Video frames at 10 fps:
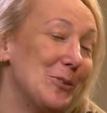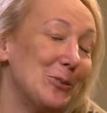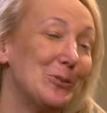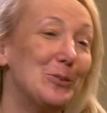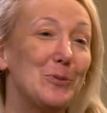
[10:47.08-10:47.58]

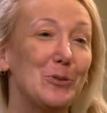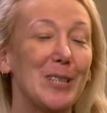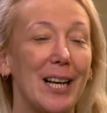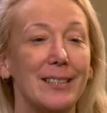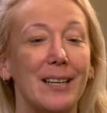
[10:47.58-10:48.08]
Yorulduğum
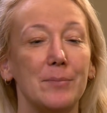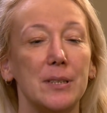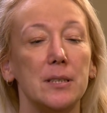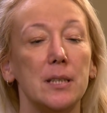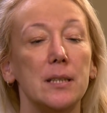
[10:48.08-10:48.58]
günlerden
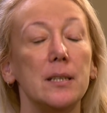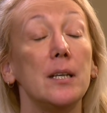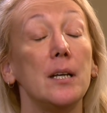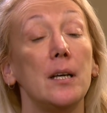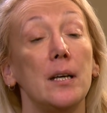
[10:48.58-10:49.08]
birindeydi
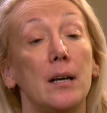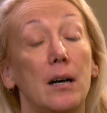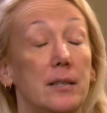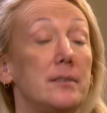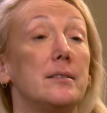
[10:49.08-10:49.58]

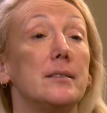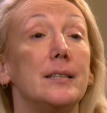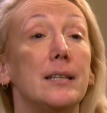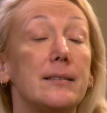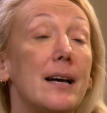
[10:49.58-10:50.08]
artık
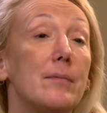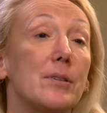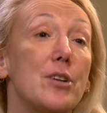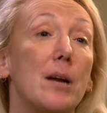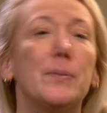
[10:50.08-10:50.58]
yeter
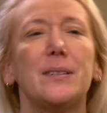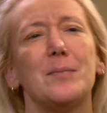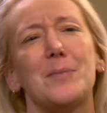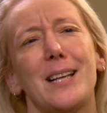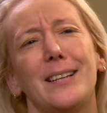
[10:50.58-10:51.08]
Başar
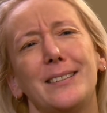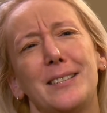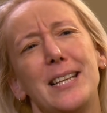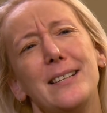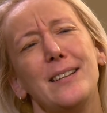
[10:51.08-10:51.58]
bıktım sen,
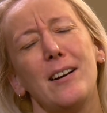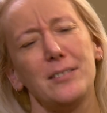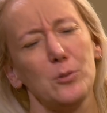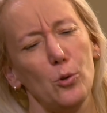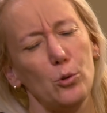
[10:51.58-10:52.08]
senin
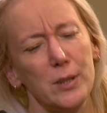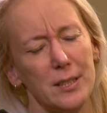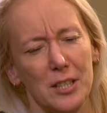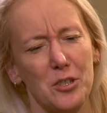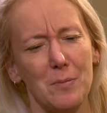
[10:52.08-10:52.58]
artık okula
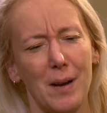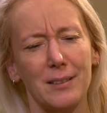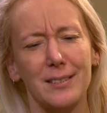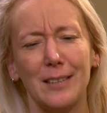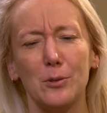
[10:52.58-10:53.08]

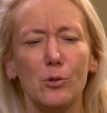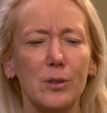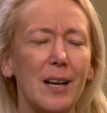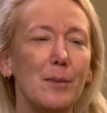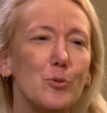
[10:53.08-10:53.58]
taşımaktan,
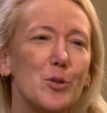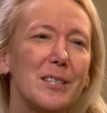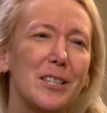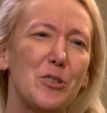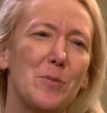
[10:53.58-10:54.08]
oradan buza
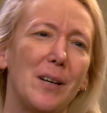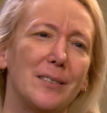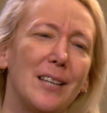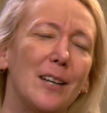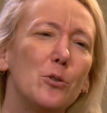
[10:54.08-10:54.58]

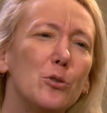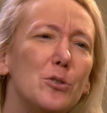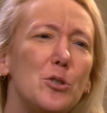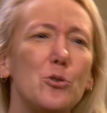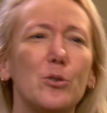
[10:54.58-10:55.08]
taşımaktan,
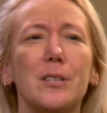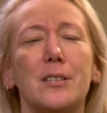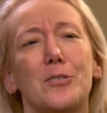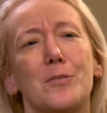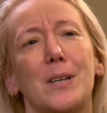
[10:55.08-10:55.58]
kondisyona
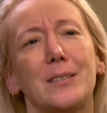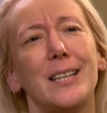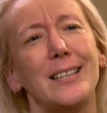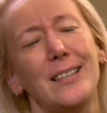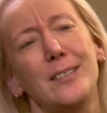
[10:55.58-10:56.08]

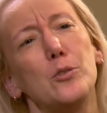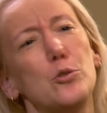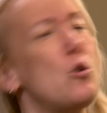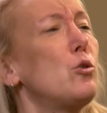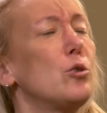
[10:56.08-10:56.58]
taşımaktan
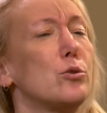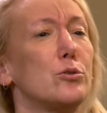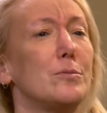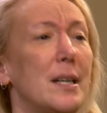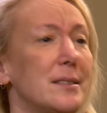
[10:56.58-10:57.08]
çok
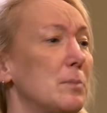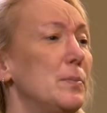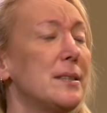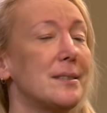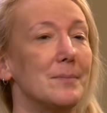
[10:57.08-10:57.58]
yoruldum
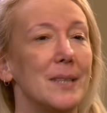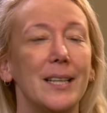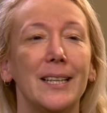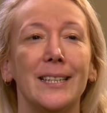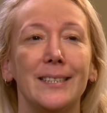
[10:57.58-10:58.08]
artık bıktım
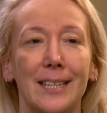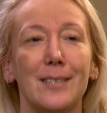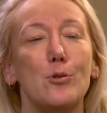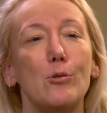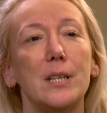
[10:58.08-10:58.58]

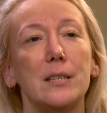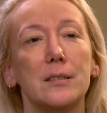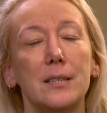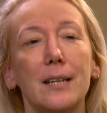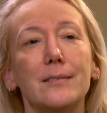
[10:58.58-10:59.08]
diye
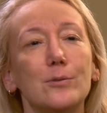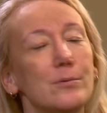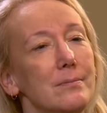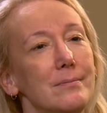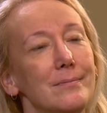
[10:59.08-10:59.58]
söylenirken
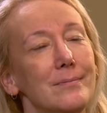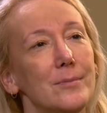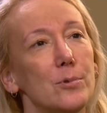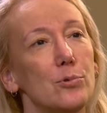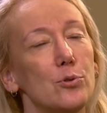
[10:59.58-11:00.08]

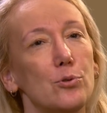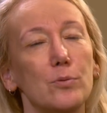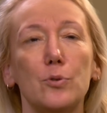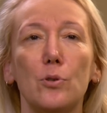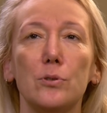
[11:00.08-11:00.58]

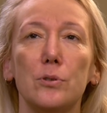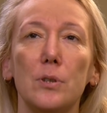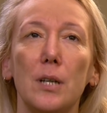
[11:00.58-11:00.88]
sustum döndü.